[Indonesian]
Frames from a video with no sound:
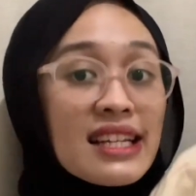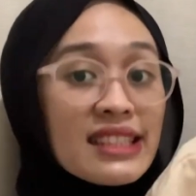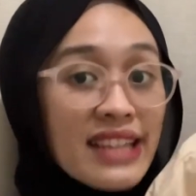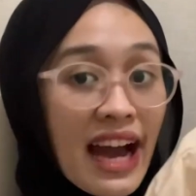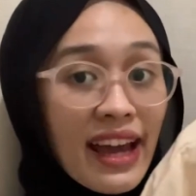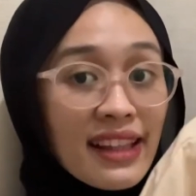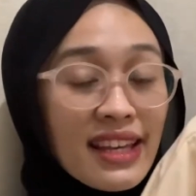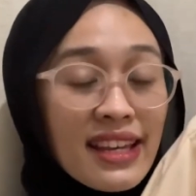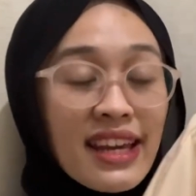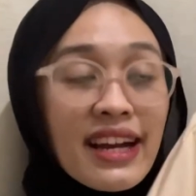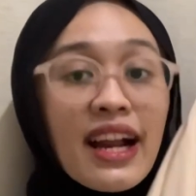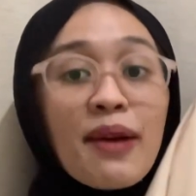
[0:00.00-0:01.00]
Jaket
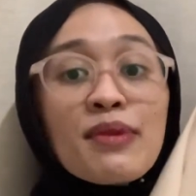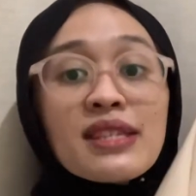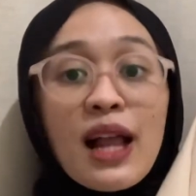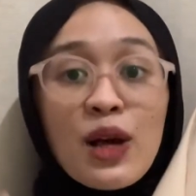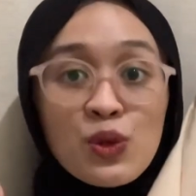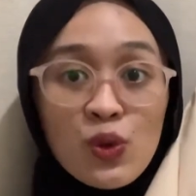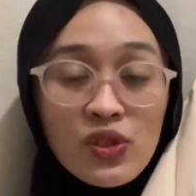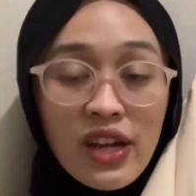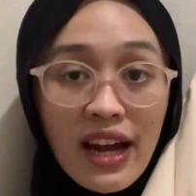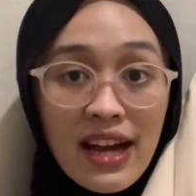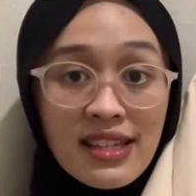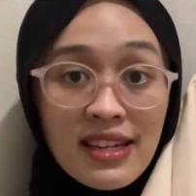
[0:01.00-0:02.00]
ini kalian bisa langsung
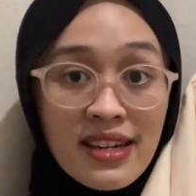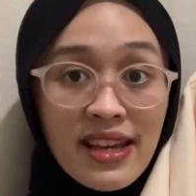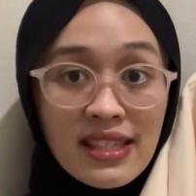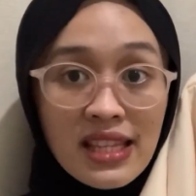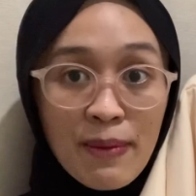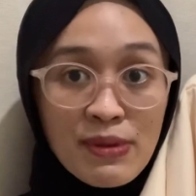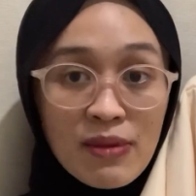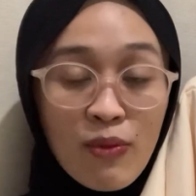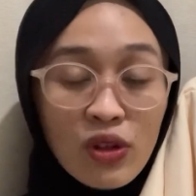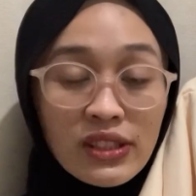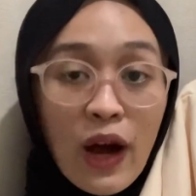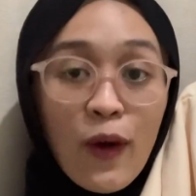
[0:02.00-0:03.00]
cek aja di deskripsi
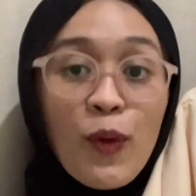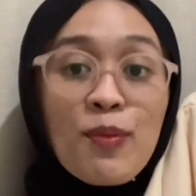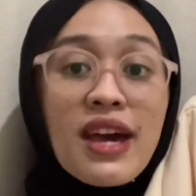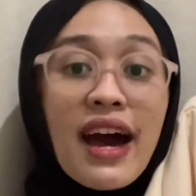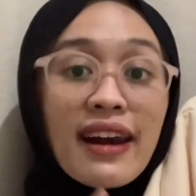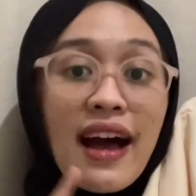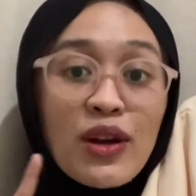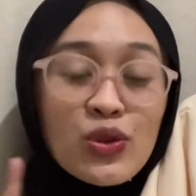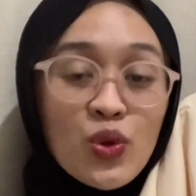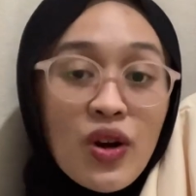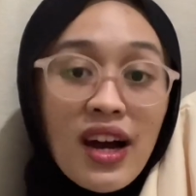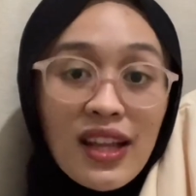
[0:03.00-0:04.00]
box aku biar
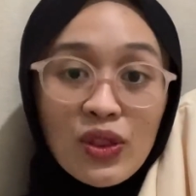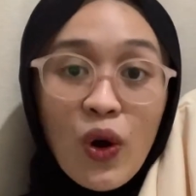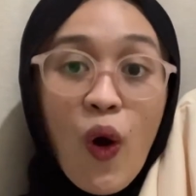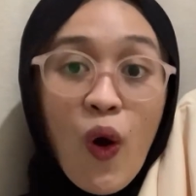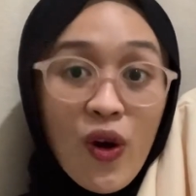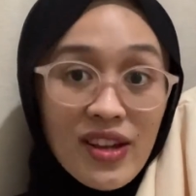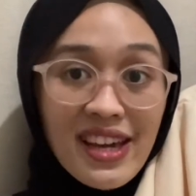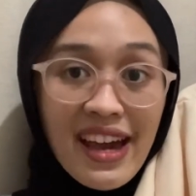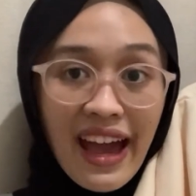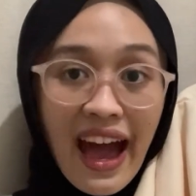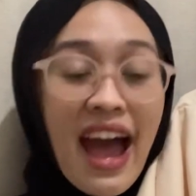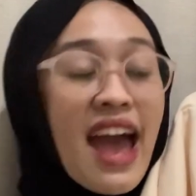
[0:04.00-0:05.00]
langsung ke tokonya
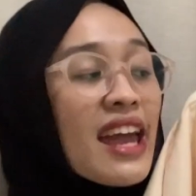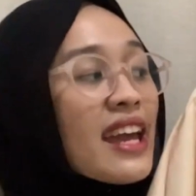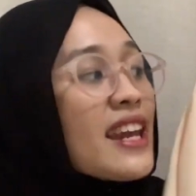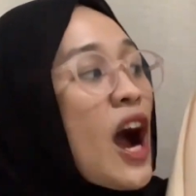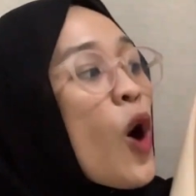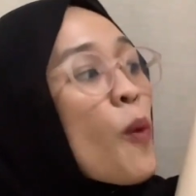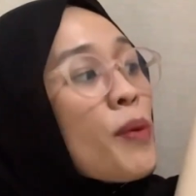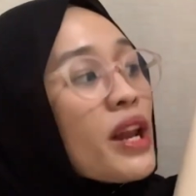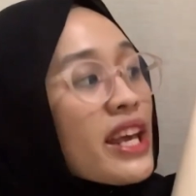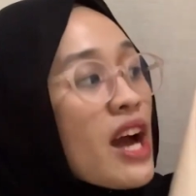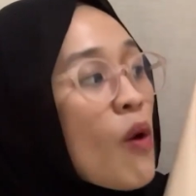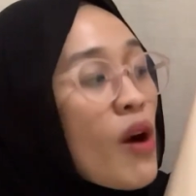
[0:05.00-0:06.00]
ya Ini aku
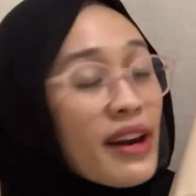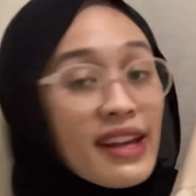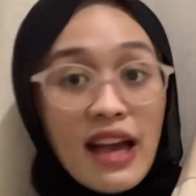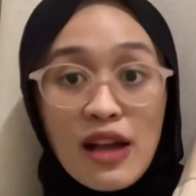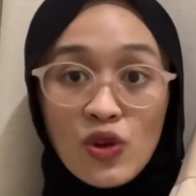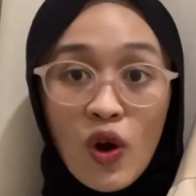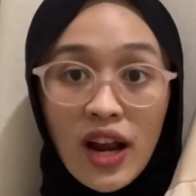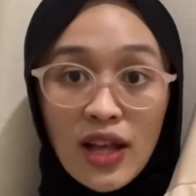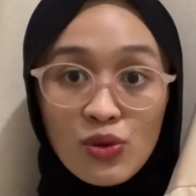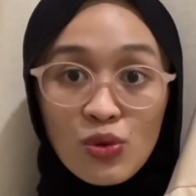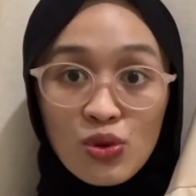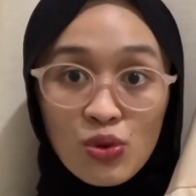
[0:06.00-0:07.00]
pilih yang warnanya coklat
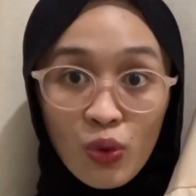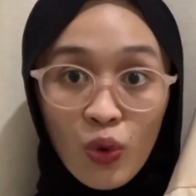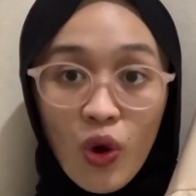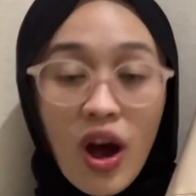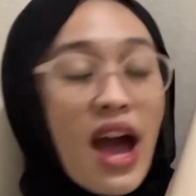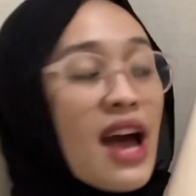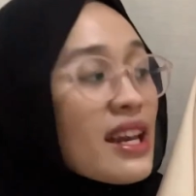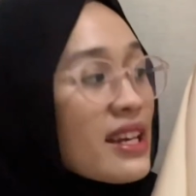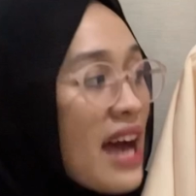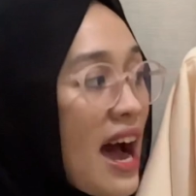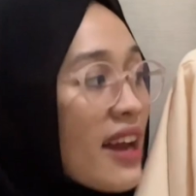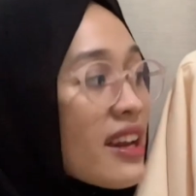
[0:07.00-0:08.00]
susu
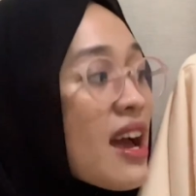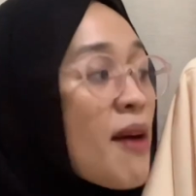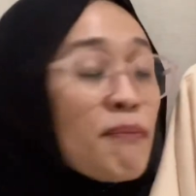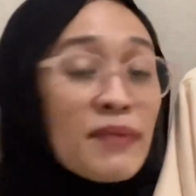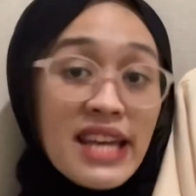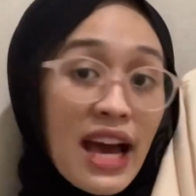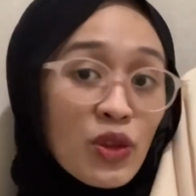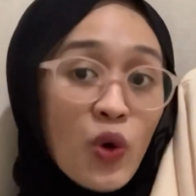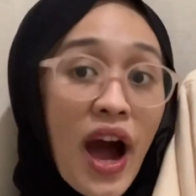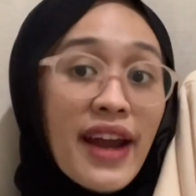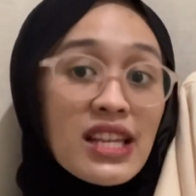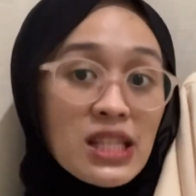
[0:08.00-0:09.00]
Dan dia tuh
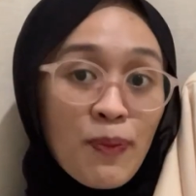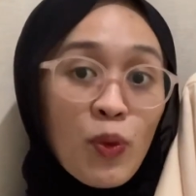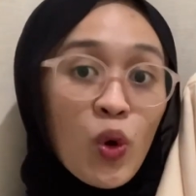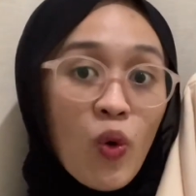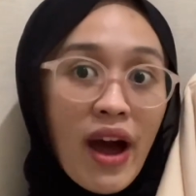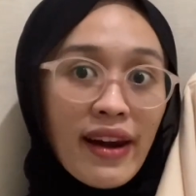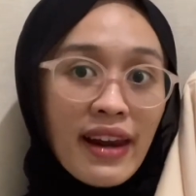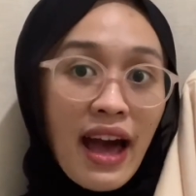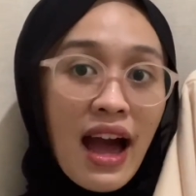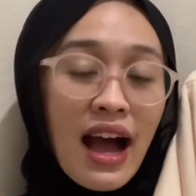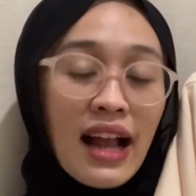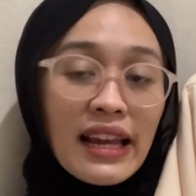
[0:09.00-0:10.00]
ada 10 warna,
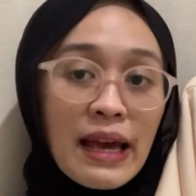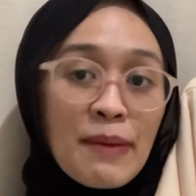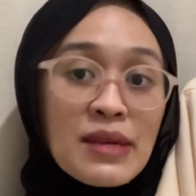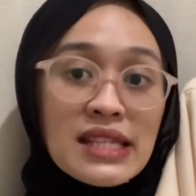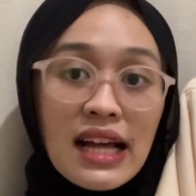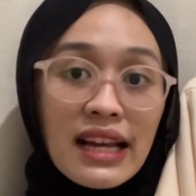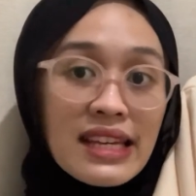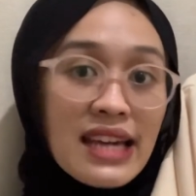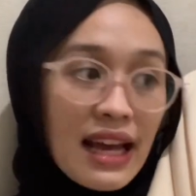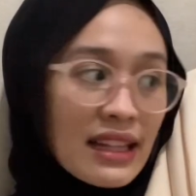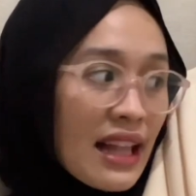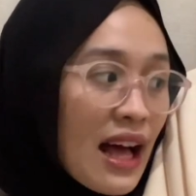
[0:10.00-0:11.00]
kalian bisa
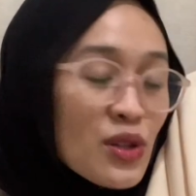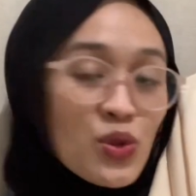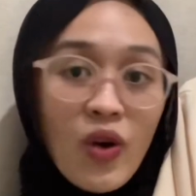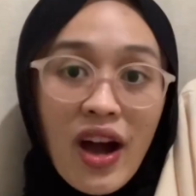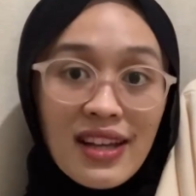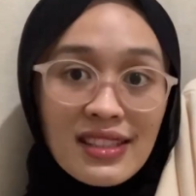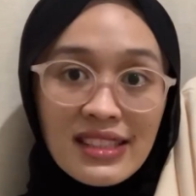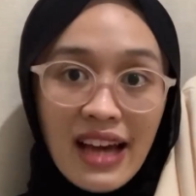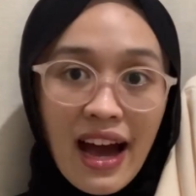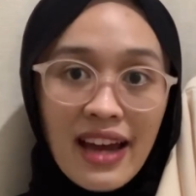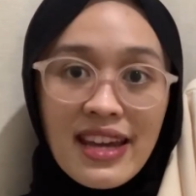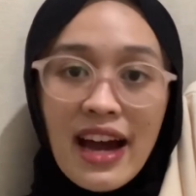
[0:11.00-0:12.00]
lihat langsung
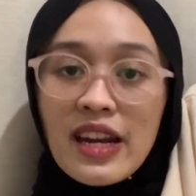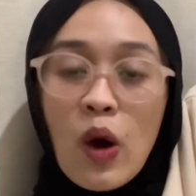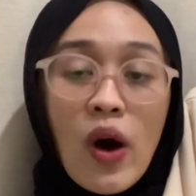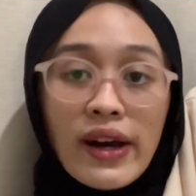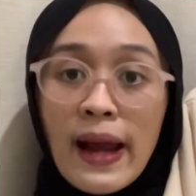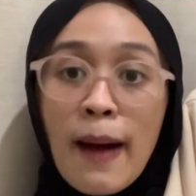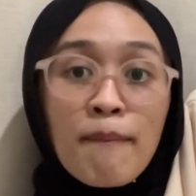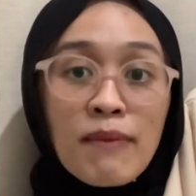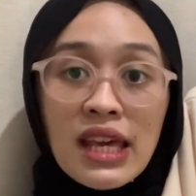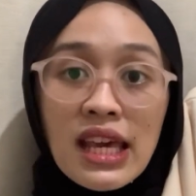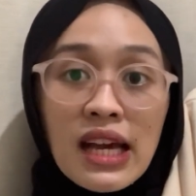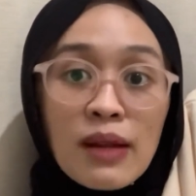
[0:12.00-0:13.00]
aja Dia ada warna
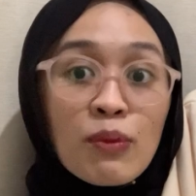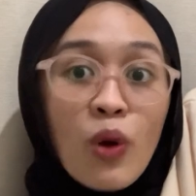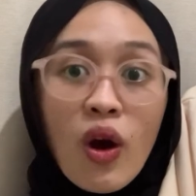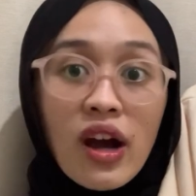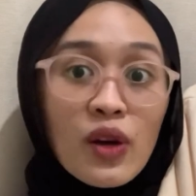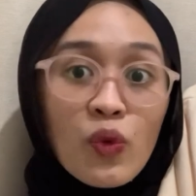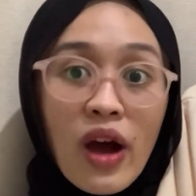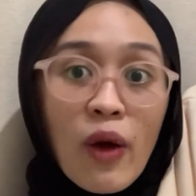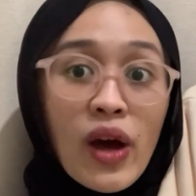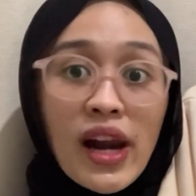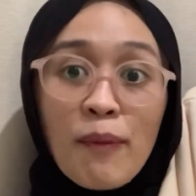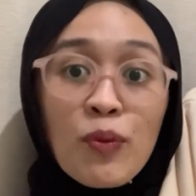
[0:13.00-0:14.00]
mint, broken white,
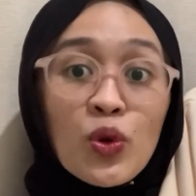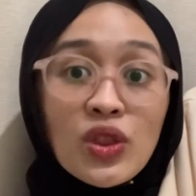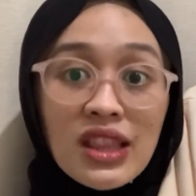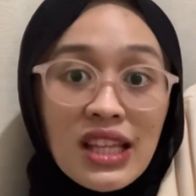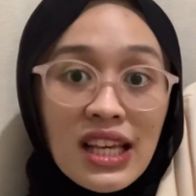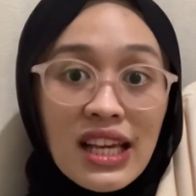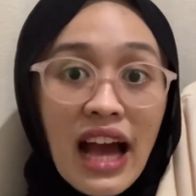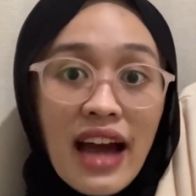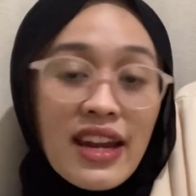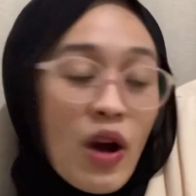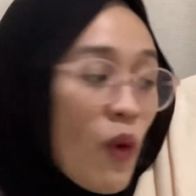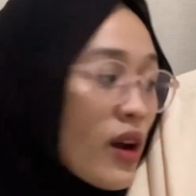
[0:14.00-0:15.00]
warna putih,
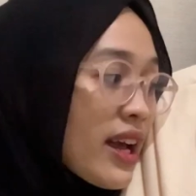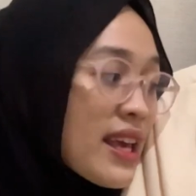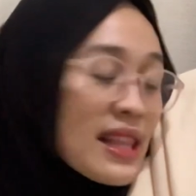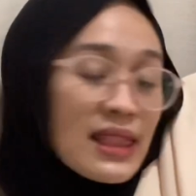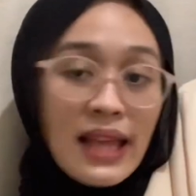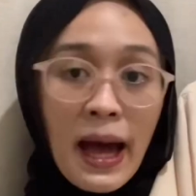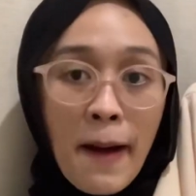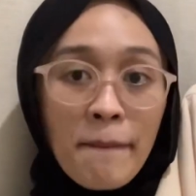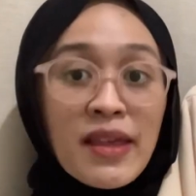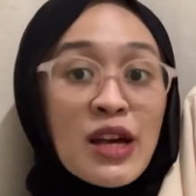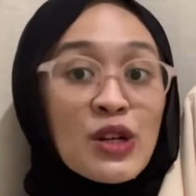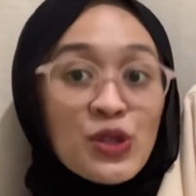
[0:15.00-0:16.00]
ada yang warna hitam
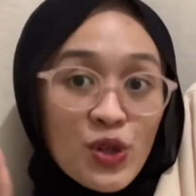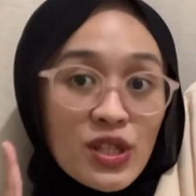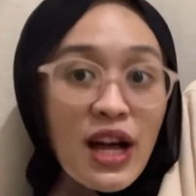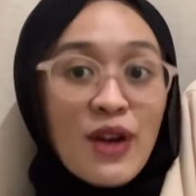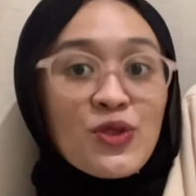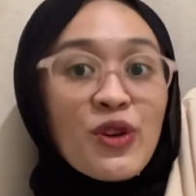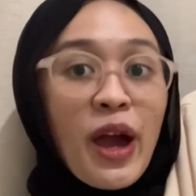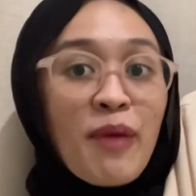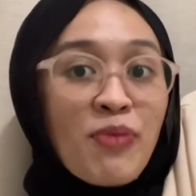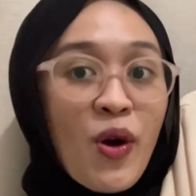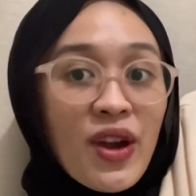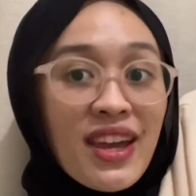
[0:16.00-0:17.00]
Cus langsung
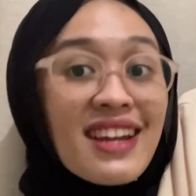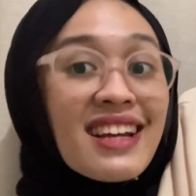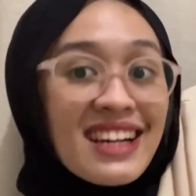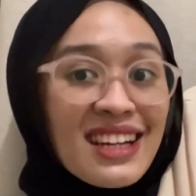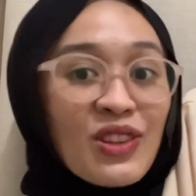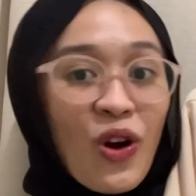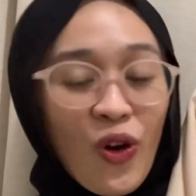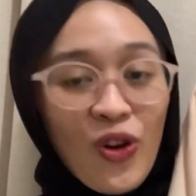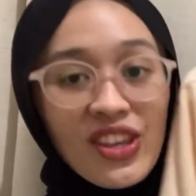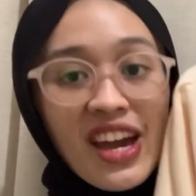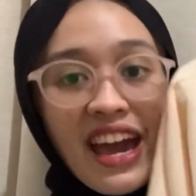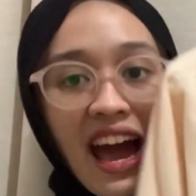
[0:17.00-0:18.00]
kepoin ke
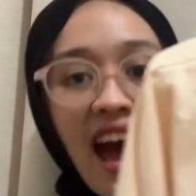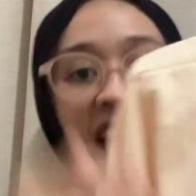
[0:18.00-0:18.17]
tokonya ya